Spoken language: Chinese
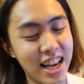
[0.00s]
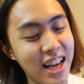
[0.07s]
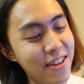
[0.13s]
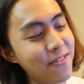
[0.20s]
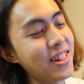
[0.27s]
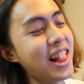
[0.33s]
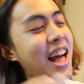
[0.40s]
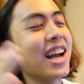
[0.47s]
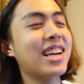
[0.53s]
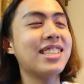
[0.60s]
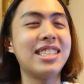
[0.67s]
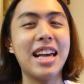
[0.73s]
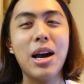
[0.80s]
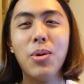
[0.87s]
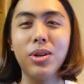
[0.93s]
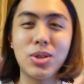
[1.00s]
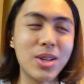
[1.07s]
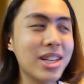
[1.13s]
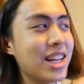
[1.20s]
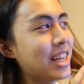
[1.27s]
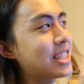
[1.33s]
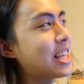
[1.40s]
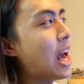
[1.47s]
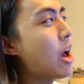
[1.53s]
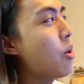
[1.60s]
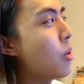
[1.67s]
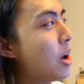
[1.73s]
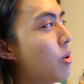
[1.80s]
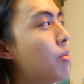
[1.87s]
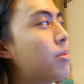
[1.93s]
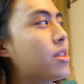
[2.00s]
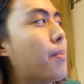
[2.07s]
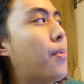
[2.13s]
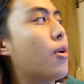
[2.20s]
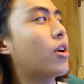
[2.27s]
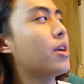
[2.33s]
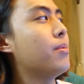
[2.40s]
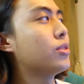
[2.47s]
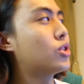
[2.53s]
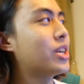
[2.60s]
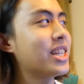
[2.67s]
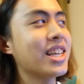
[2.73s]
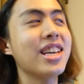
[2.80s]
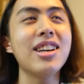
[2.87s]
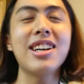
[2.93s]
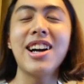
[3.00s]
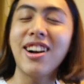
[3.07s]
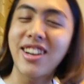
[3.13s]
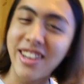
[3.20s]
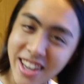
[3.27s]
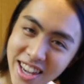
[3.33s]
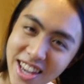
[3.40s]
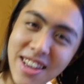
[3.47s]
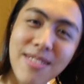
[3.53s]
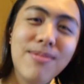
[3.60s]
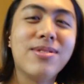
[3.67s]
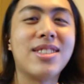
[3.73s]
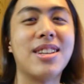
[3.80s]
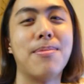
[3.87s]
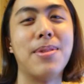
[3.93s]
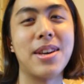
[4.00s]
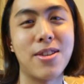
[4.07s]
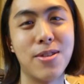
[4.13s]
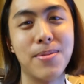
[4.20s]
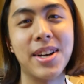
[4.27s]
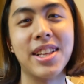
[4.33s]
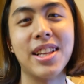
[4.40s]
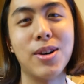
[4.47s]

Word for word: 爱看 vlog、喜爱玩推塔、喜爱玩我们的 Pokemon Trading Card Game 的朋友们。